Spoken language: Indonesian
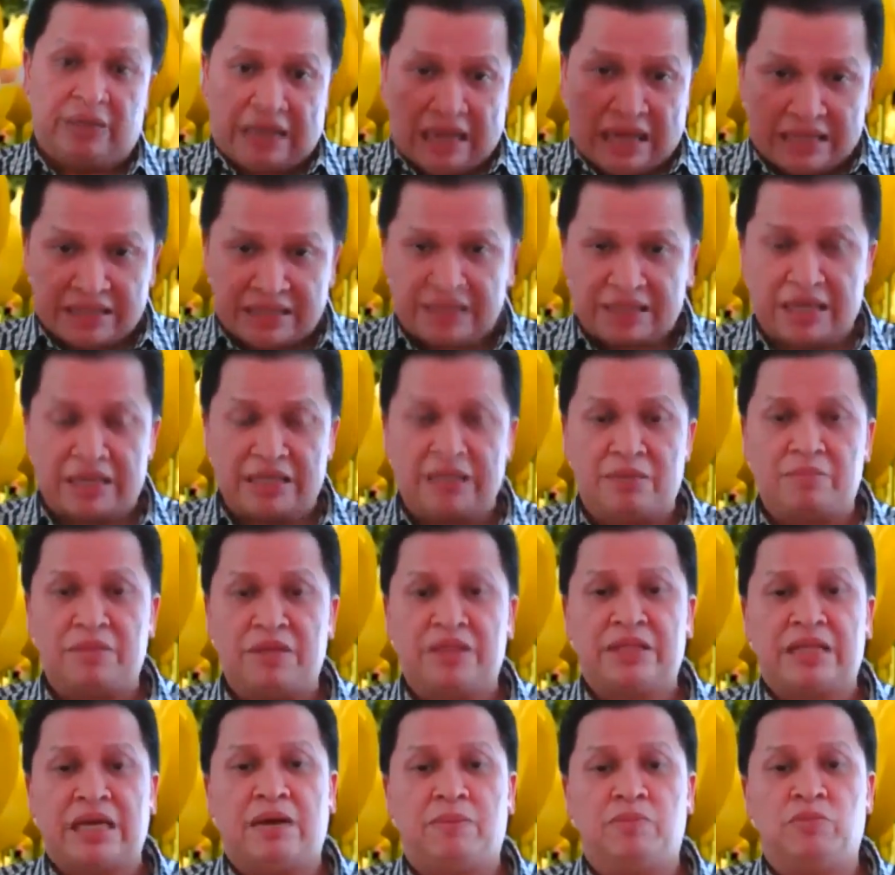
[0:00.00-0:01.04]
kasarnya
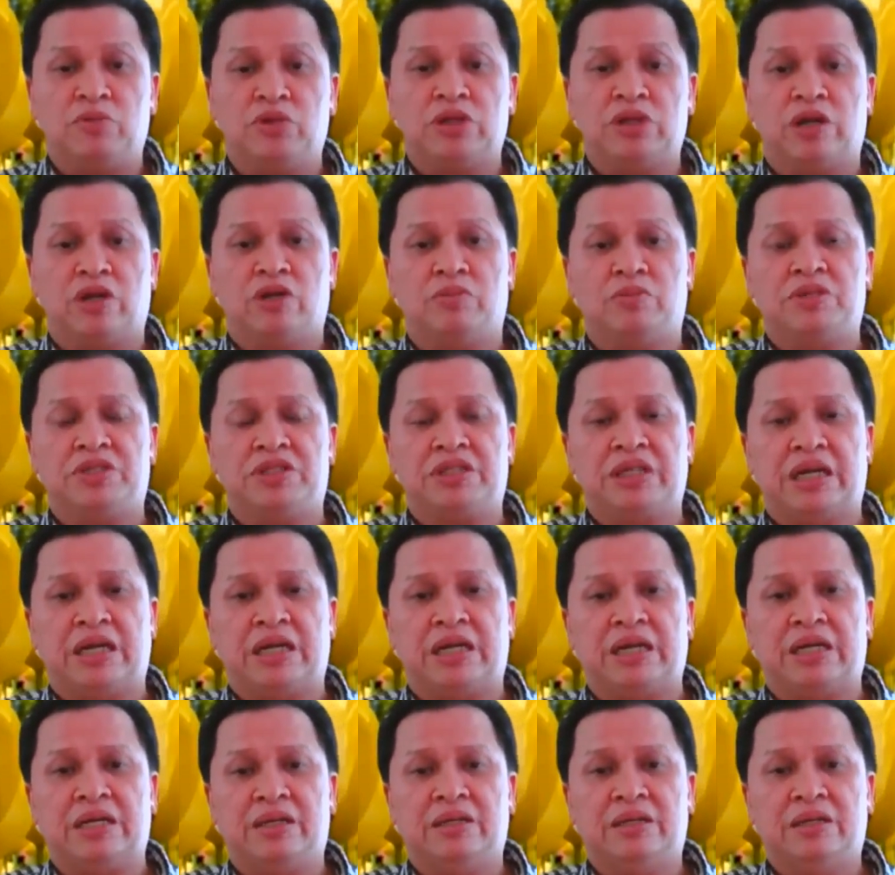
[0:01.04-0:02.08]
minta ampun kalau
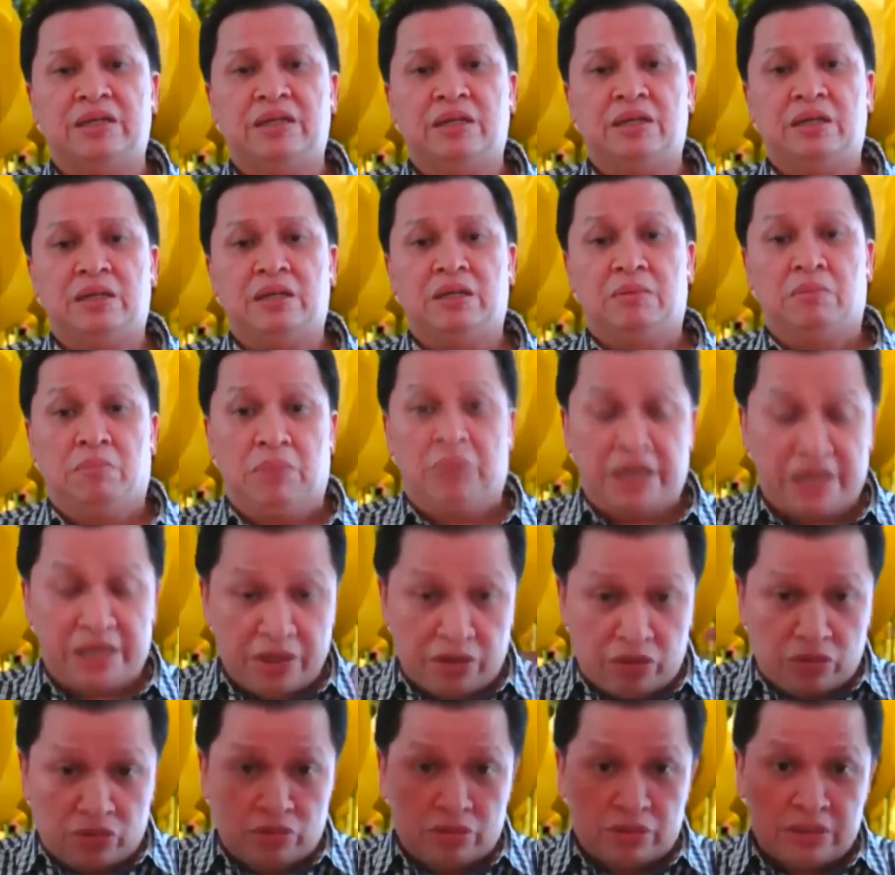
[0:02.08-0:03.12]
bicara
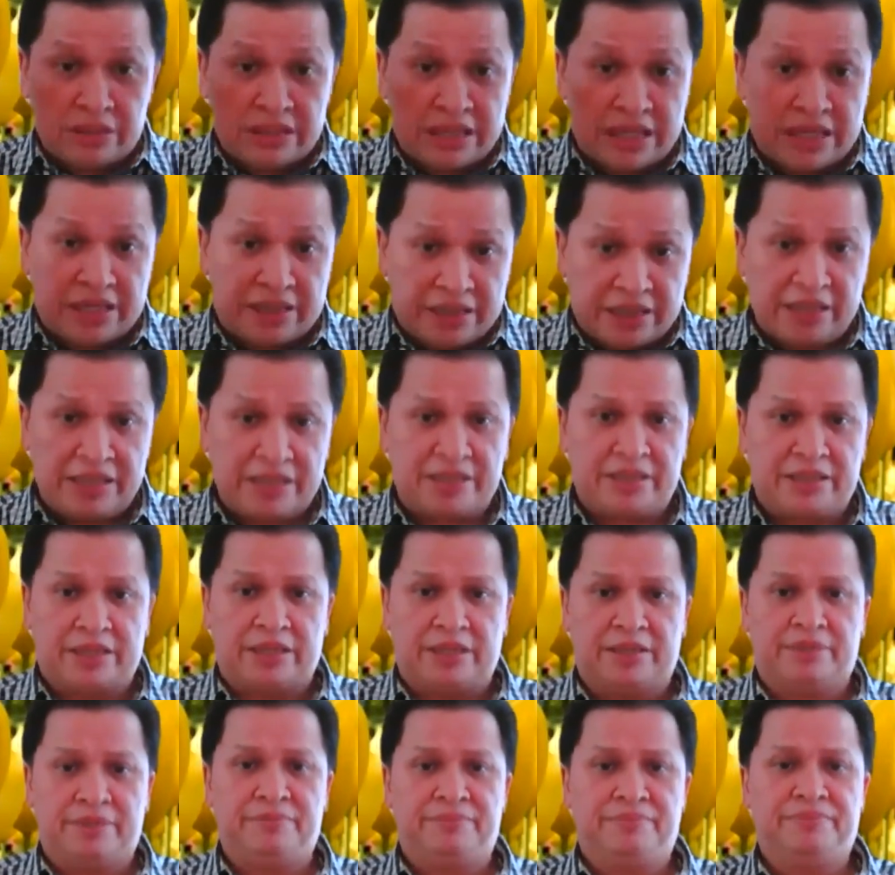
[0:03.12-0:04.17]
begitu jadi
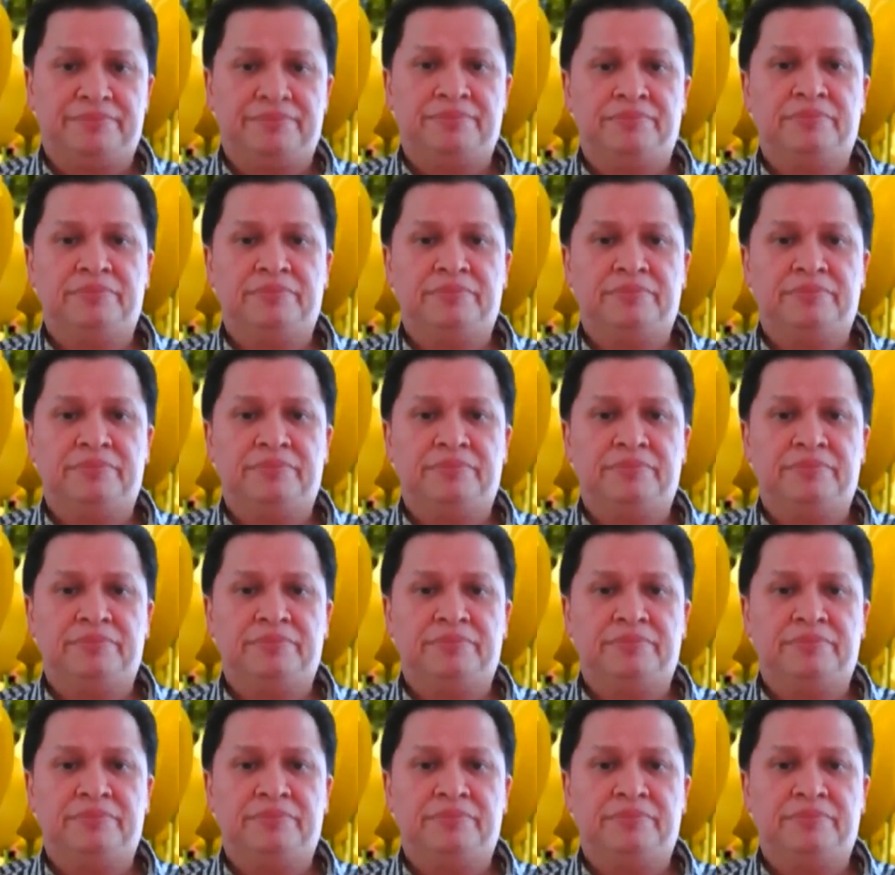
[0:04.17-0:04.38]
Kristen